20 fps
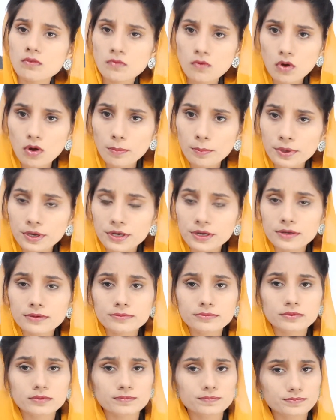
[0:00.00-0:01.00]
वो फिर
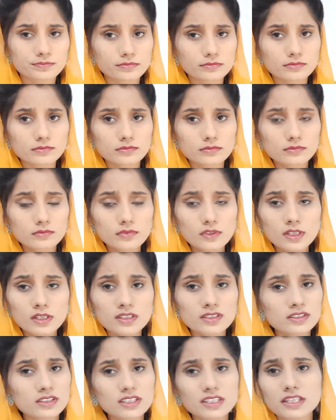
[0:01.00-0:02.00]

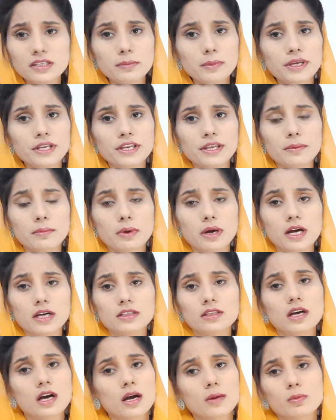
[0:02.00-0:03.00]
तीन महीने
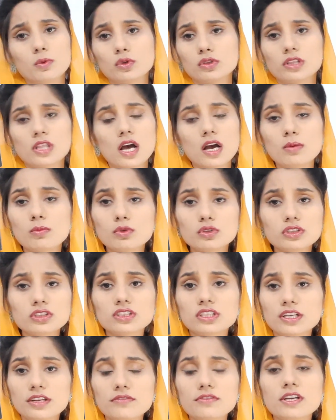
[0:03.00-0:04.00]
बाद आपको तलाक मौसर
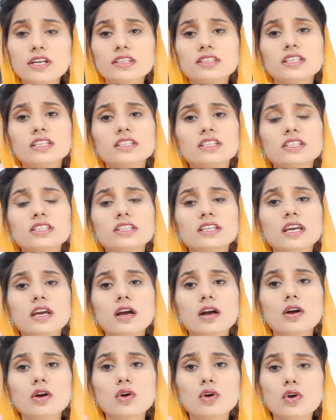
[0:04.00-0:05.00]
सर्टिफिकेट दे देते
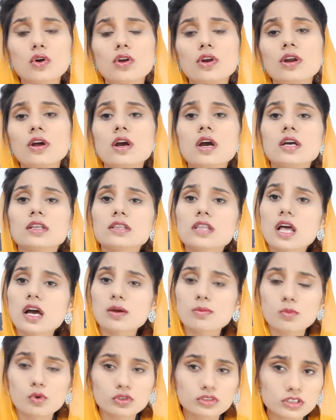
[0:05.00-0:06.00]
हैं और
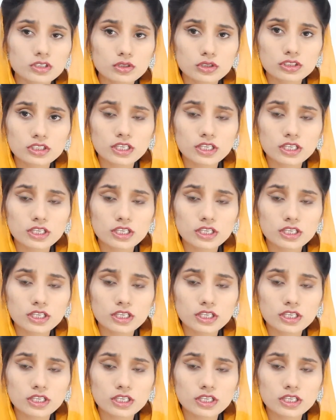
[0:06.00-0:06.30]
तलाक मौसर हो